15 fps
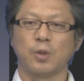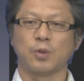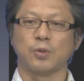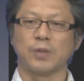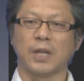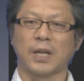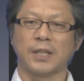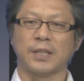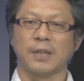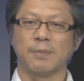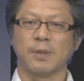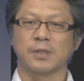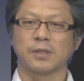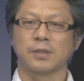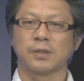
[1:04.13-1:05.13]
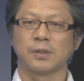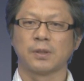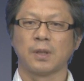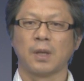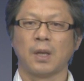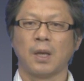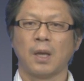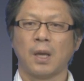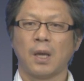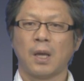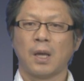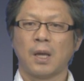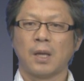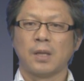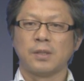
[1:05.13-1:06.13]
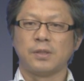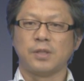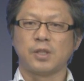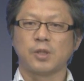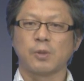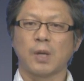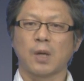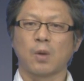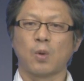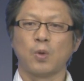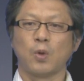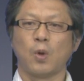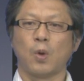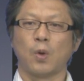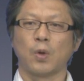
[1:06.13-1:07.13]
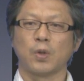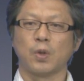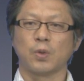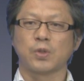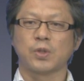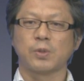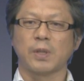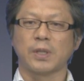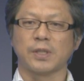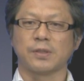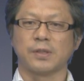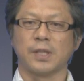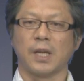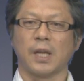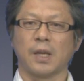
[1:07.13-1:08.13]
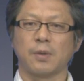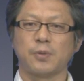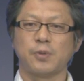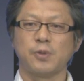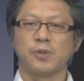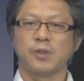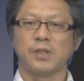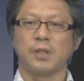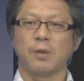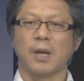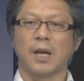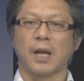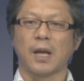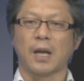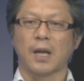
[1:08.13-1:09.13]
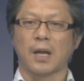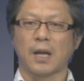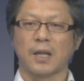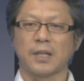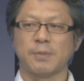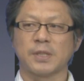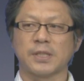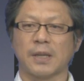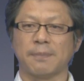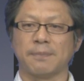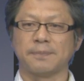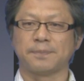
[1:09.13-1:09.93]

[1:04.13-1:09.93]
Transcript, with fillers: く売られています実はこの4つはですね風水ではありません